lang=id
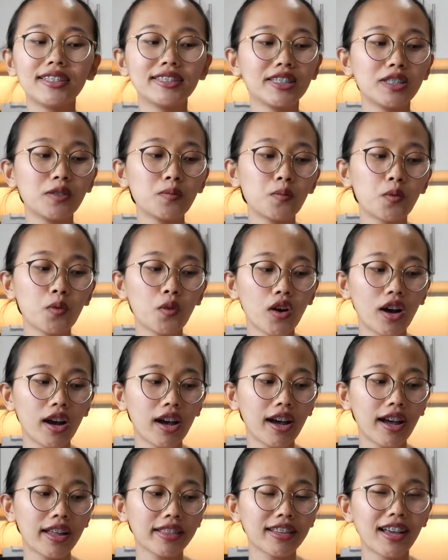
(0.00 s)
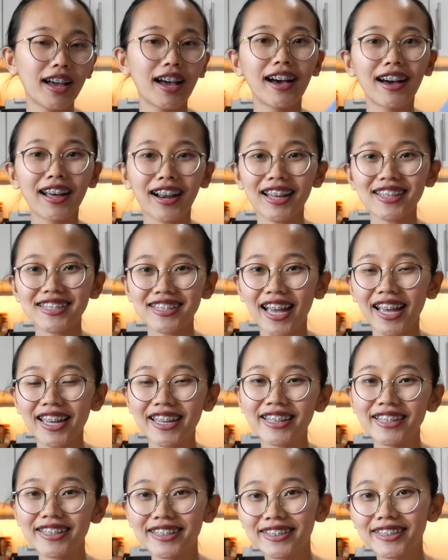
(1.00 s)
jadi buat
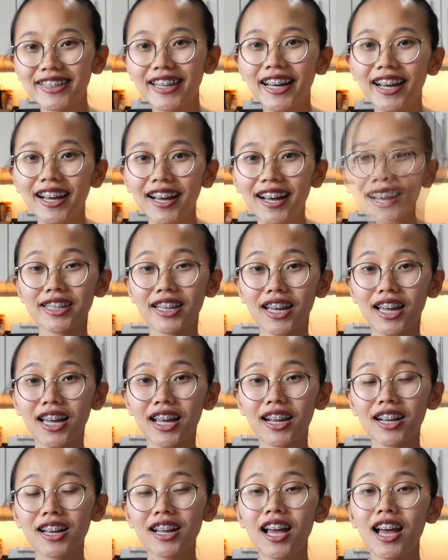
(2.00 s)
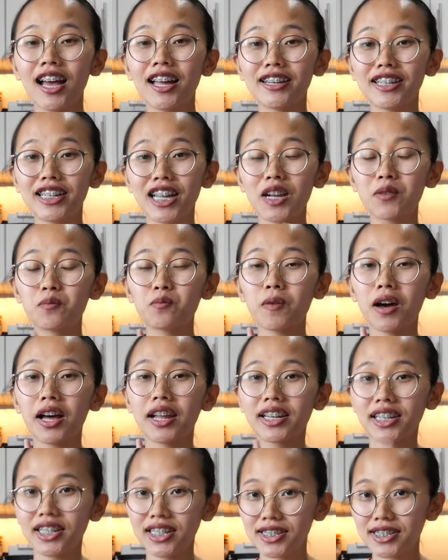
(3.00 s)
ngerasain seger dan
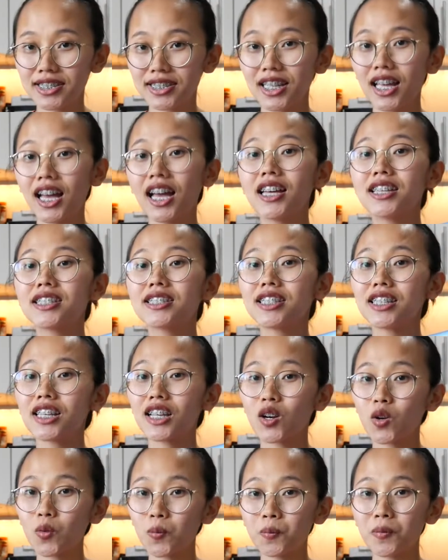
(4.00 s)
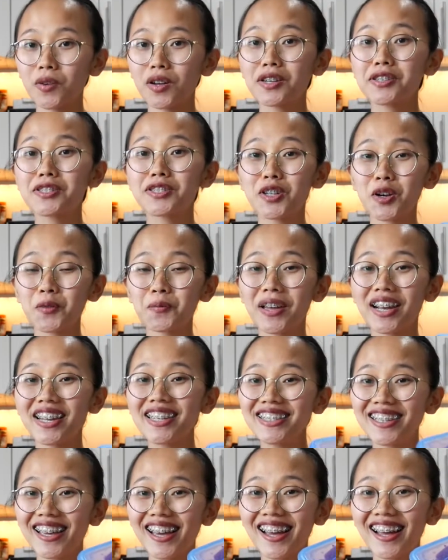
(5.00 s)
manis sirup
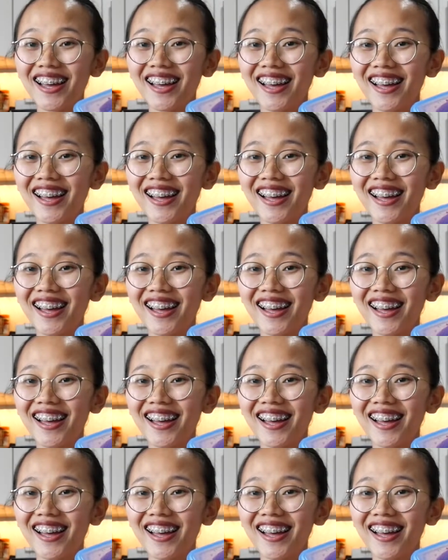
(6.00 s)
stroberinya